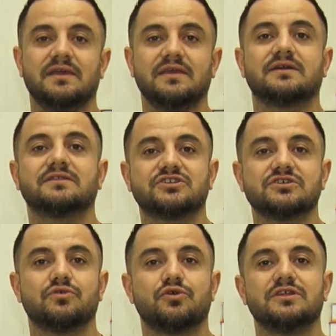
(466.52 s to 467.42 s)
yaklaşık
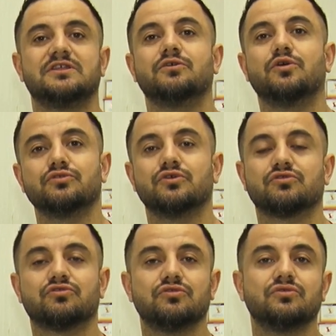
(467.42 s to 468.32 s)
12-14
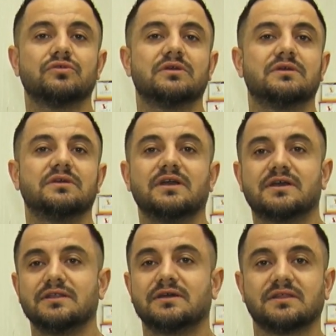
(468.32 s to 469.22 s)
gün e,
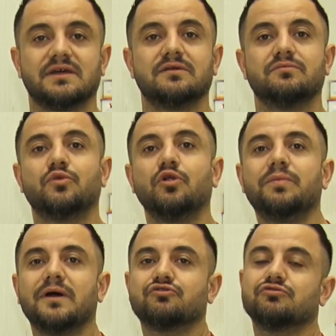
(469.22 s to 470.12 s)
yakalıkla bol
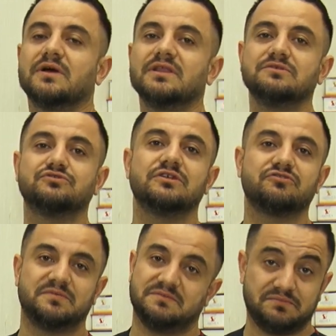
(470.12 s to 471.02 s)
pansumanlı bir
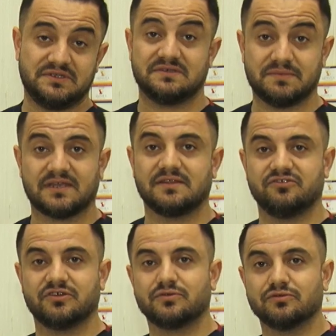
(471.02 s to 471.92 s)
süreç bizi
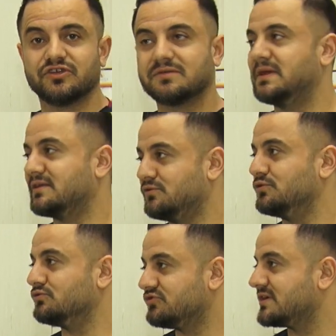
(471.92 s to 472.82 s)
bekleyecek olacak,
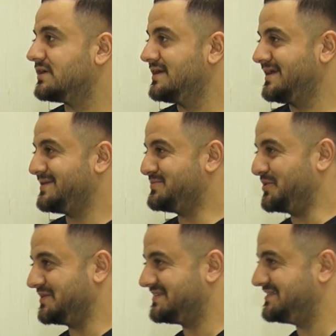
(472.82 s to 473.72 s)
bekliyor olacak. Bu
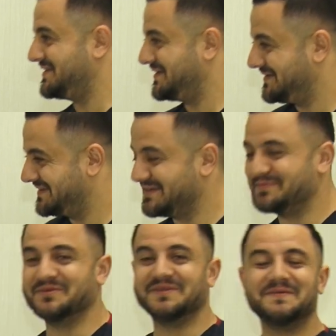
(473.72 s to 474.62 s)
arada size de anlatayım
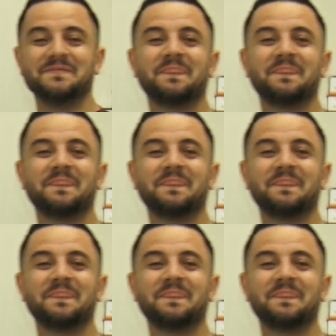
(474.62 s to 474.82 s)
bunu.